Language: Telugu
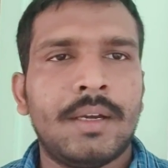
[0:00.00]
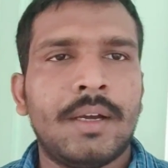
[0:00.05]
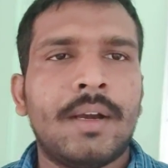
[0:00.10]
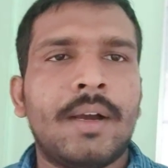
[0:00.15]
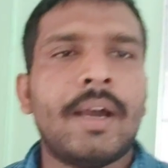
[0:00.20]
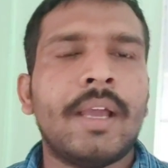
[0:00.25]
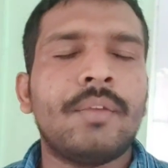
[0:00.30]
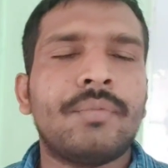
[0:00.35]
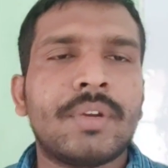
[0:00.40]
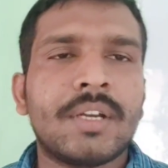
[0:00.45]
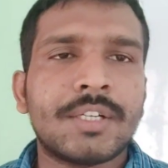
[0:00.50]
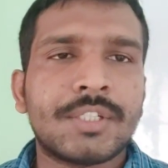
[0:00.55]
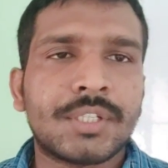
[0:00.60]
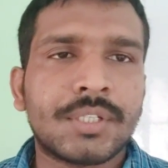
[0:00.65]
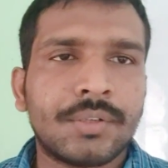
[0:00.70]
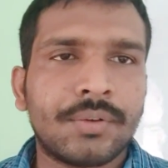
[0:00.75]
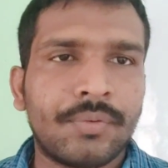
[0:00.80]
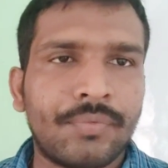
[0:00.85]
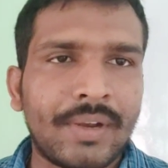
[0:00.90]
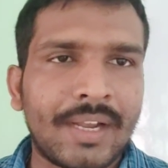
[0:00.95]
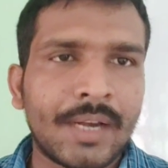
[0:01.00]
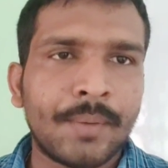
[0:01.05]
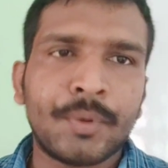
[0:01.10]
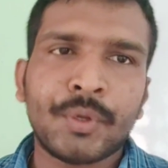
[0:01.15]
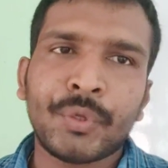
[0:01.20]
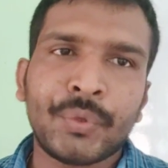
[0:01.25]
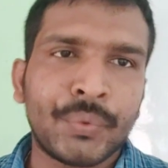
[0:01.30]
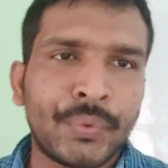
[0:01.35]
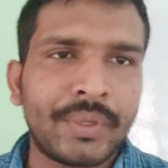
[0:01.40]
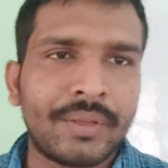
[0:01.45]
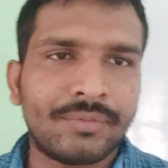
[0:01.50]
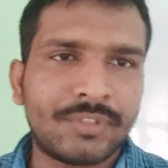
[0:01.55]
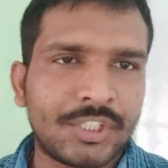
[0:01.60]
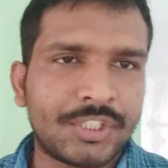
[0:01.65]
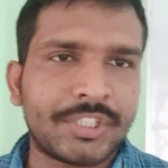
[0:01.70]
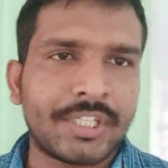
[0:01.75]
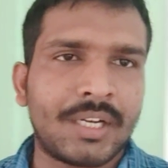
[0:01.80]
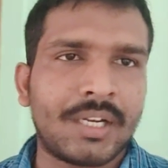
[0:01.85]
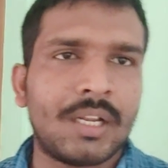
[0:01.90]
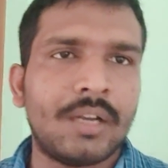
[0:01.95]
హాయ్ ఫ్రెండ్స్ వెల్కమ్ టు యూఎఫ్జే
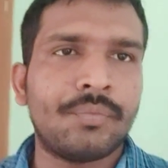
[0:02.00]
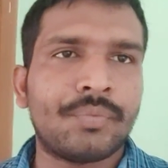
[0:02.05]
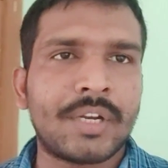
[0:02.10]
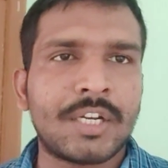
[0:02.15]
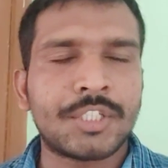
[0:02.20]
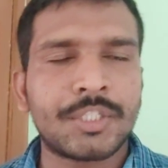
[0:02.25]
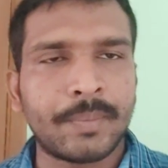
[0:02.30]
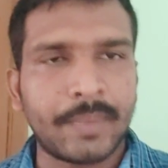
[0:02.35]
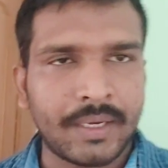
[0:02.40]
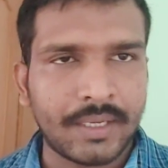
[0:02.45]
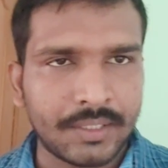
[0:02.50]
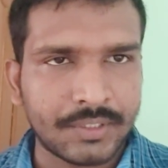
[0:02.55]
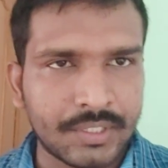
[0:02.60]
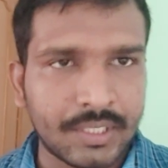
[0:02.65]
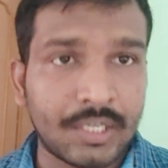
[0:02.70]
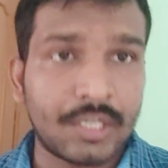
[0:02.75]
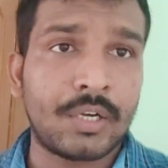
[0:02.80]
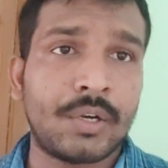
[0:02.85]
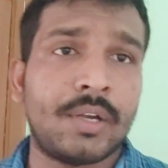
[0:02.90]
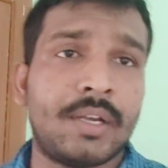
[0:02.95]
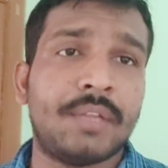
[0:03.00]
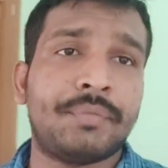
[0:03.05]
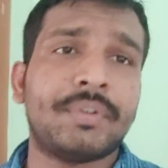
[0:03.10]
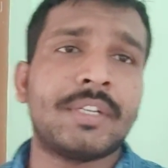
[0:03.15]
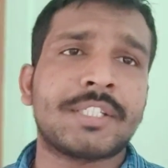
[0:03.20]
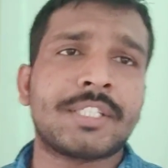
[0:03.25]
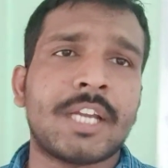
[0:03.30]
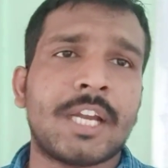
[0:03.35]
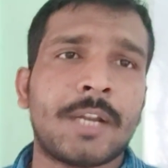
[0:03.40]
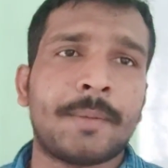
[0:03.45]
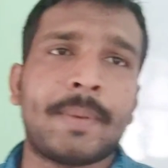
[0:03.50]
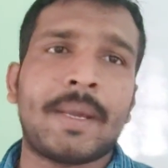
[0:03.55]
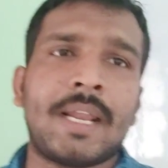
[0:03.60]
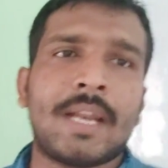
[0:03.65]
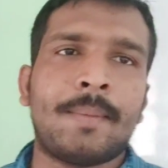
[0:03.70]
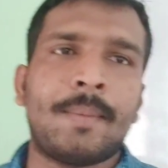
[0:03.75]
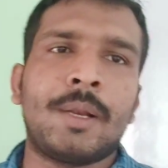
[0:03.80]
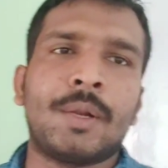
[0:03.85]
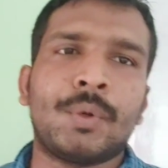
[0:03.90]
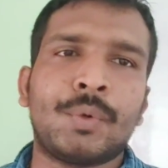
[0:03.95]
ఛానల్ ఫ్రెండ్స్ మనకి ఛానల్లో డిఫెన్స్ అండ్
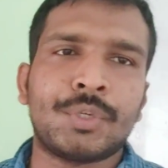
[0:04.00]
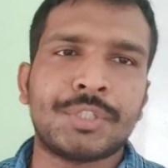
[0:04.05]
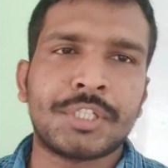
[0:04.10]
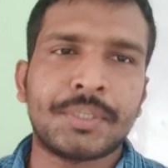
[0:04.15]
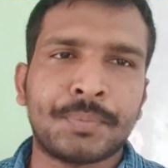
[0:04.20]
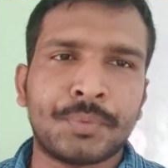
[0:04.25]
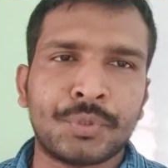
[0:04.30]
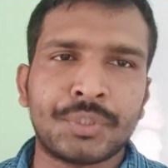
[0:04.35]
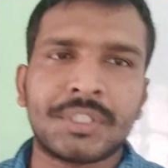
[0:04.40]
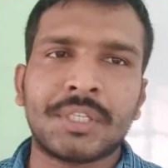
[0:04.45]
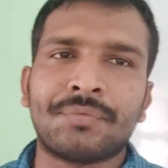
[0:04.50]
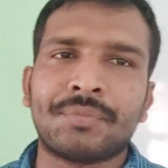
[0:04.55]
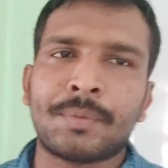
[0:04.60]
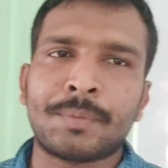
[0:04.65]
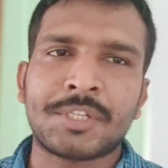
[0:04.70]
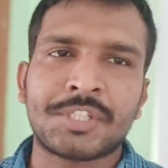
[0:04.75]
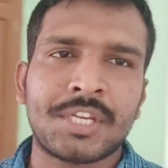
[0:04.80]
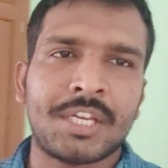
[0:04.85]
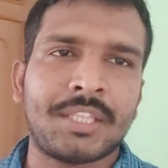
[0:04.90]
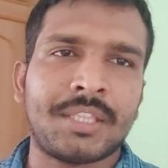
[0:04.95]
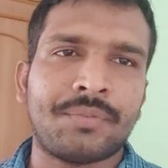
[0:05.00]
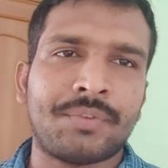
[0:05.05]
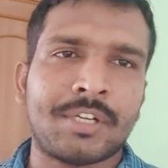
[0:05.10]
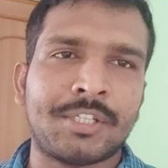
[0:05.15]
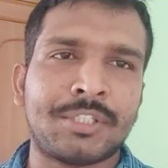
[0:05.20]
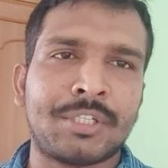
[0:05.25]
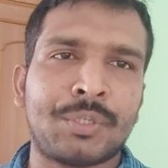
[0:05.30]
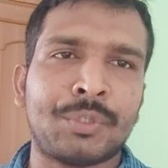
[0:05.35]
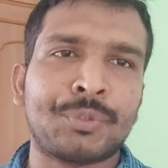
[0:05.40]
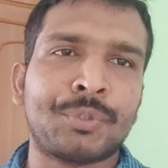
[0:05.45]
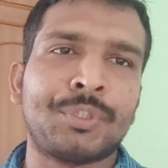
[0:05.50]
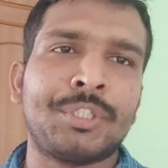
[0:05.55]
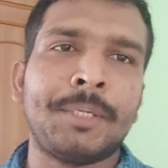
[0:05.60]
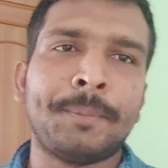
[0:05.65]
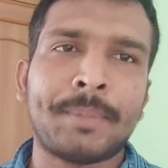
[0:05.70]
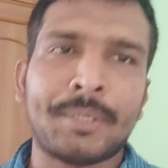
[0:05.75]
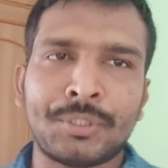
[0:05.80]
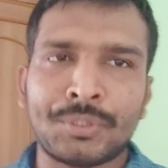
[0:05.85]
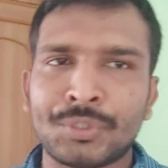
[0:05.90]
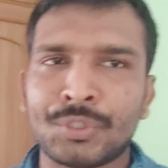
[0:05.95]
పారామీటర్ గురించి పూర్తి ఇన్ఫర్మేషన్ అయితే ఇవ్వడం జరుగుతుంది
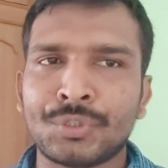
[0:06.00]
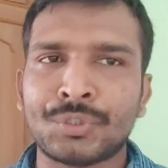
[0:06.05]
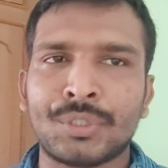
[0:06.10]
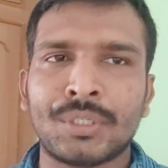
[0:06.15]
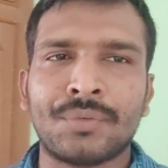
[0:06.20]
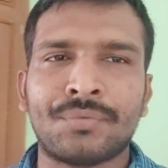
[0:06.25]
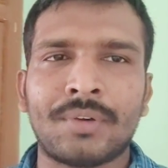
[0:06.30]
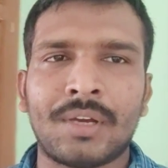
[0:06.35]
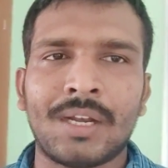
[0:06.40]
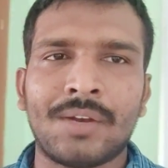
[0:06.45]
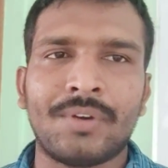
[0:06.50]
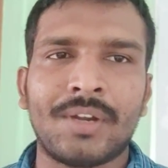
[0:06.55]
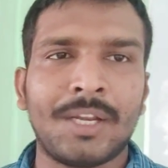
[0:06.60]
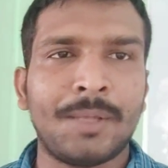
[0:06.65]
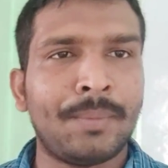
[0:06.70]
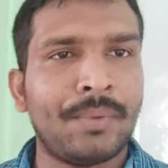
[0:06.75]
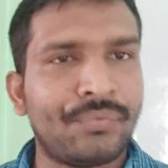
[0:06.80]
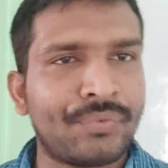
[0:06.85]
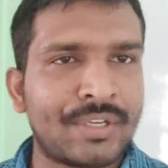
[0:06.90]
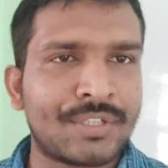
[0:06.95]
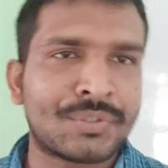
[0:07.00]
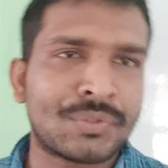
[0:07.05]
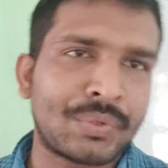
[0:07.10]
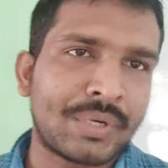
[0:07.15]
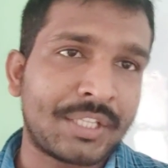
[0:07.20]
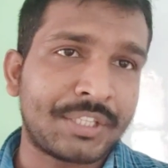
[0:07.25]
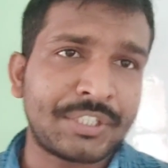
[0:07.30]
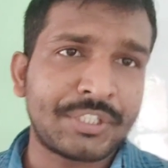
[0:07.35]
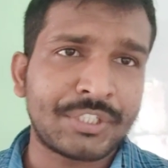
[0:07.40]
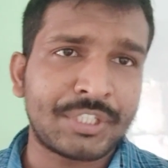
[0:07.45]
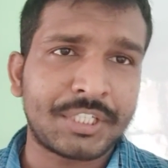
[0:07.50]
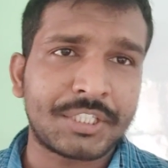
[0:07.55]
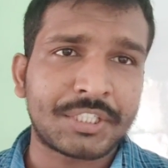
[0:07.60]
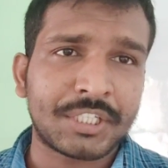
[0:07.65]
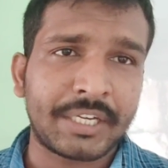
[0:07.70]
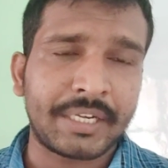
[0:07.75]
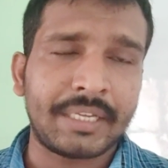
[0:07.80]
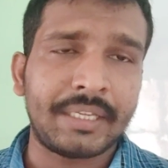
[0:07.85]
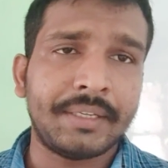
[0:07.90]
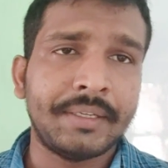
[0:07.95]
ప్రతిరోజు కూడా ఫాలో అవ్వండి మీ ఫ్రెండ్స్ కూడా అయితే షేర్
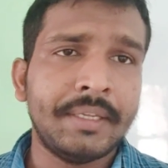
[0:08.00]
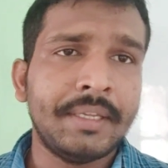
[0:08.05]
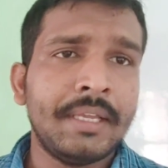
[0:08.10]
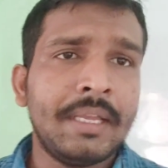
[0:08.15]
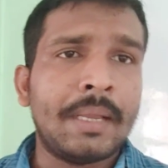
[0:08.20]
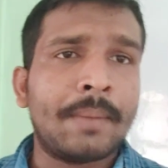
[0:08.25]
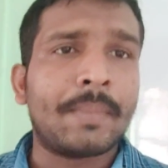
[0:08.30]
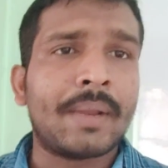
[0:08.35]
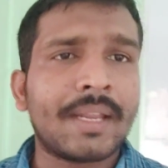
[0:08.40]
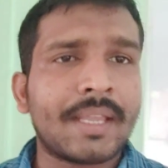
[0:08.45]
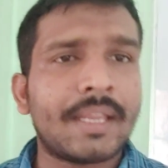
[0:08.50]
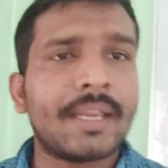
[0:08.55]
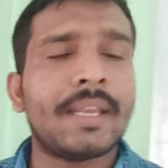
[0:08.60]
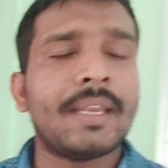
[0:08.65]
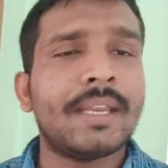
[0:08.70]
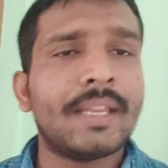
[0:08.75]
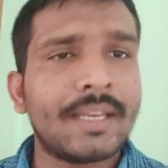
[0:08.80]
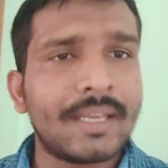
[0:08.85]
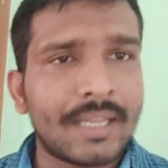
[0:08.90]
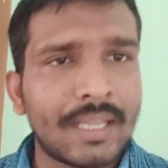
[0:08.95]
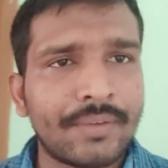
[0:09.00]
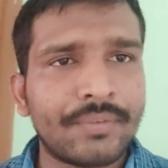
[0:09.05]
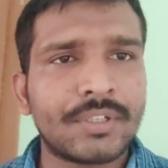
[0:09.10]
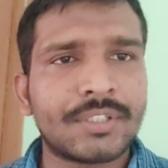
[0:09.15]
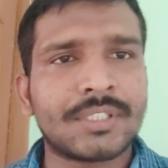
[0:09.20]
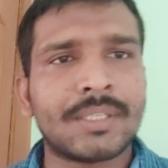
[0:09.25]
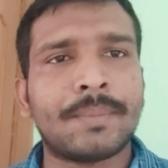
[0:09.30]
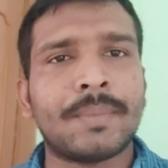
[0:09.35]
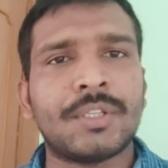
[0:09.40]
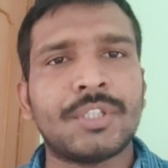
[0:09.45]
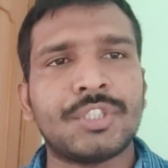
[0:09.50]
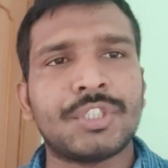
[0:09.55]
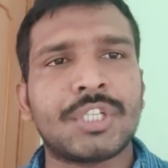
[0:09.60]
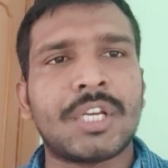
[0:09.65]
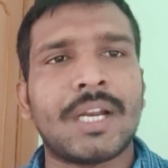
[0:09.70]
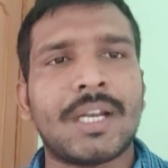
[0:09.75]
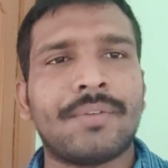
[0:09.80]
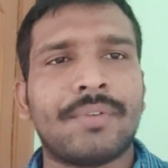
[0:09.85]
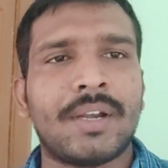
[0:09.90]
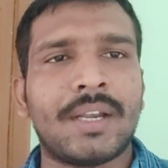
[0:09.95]
చేయండి మనకి ఇండియన్ నేవీకి
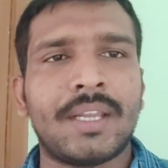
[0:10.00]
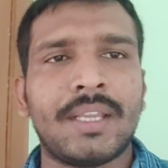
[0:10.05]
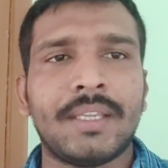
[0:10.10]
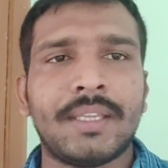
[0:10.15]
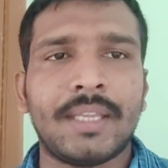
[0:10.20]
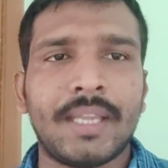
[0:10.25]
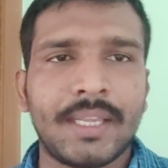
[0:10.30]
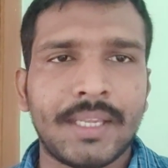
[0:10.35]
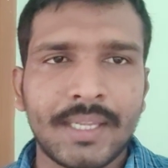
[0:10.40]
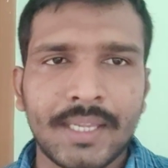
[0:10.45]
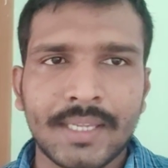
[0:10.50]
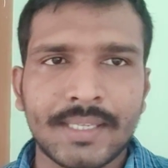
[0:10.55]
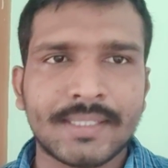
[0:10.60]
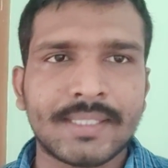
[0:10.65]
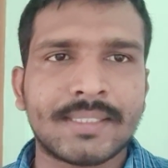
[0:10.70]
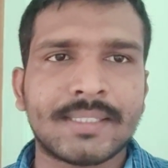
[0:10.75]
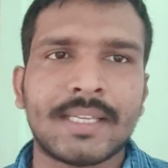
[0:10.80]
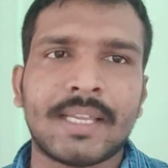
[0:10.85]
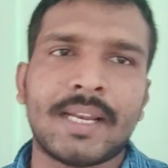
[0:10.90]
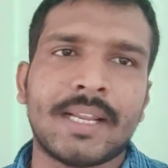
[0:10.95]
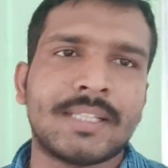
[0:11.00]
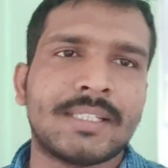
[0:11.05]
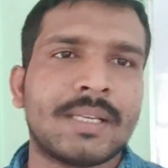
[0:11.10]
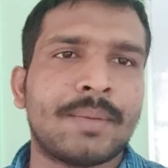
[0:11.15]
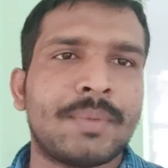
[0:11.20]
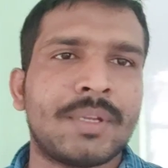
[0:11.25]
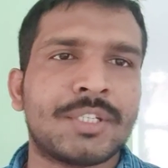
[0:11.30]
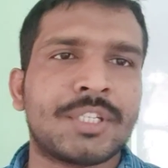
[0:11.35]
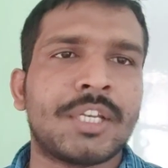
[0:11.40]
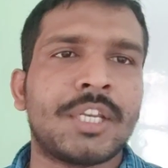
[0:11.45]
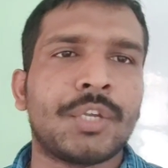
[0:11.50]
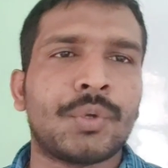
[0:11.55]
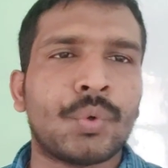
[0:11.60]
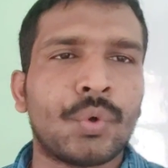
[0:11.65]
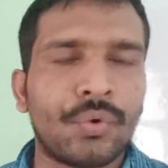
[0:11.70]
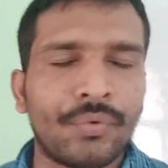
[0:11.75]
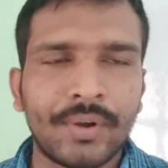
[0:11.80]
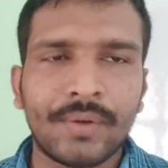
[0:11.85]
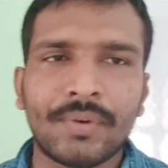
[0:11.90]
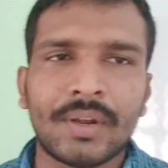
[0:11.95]
సంబంధించినటువంటి ఏఎస్ఎస్ఆర్ ఎగ్జామినేషన్ ఈ
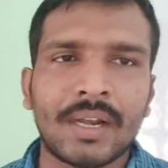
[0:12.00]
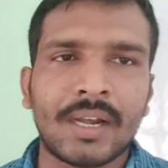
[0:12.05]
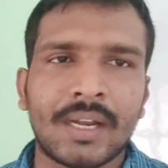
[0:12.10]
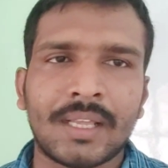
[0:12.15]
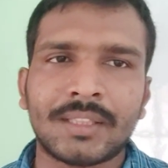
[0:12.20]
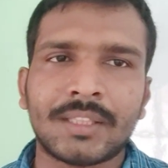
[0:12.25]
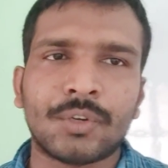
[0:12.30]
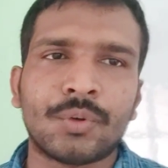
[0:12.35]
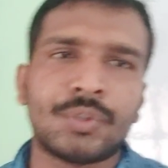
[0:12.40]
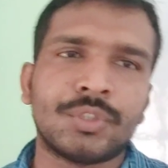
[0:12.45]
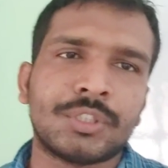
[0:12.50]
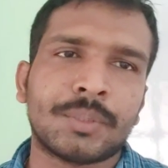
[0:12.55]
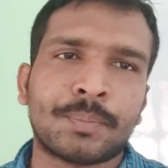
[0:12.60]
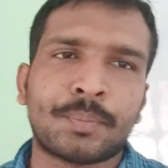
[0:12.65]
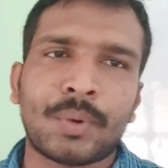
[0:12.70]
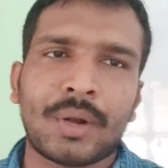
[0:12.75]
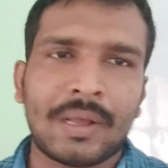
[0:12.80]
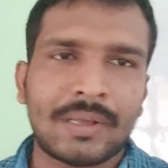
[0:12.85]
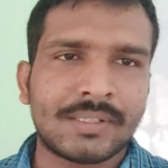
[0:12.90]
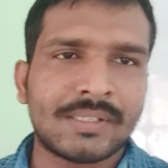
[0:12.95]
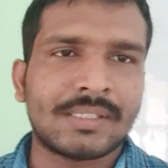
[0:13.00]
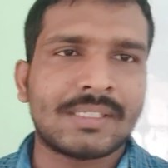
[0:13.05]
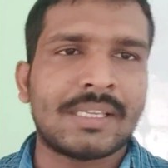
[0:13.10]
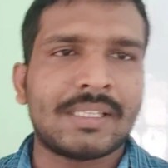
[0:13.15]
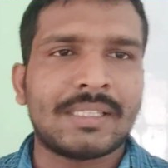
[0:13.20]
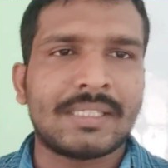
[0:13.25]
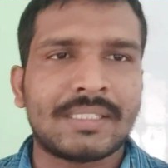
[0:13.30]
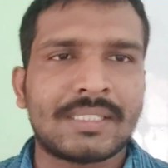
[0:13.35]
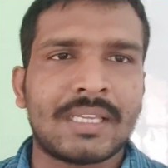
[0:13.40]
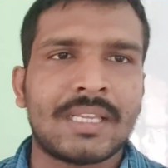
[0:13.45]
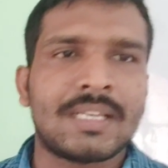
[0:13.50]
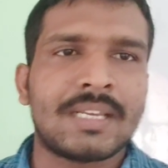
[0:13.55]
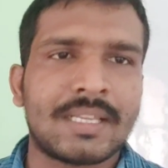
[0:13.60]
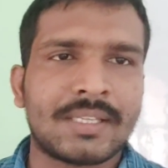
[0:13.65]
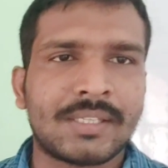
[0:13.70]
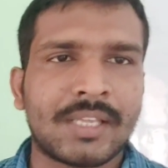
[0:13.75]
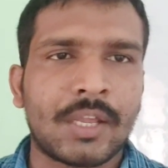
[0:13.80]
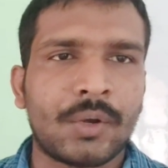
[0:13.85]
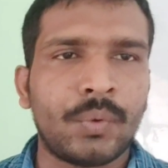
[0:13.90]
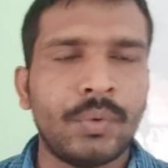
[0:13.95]
కోవిడ్ వల్లనైతే కొంచెం ప్రాసెస్ అయితే చేంజ్
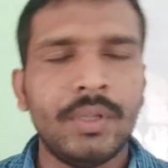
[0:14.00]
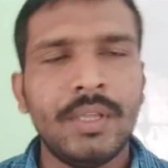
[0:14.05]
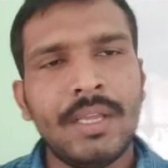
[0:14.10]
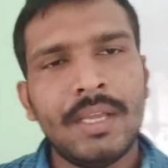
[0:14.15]
చేశారు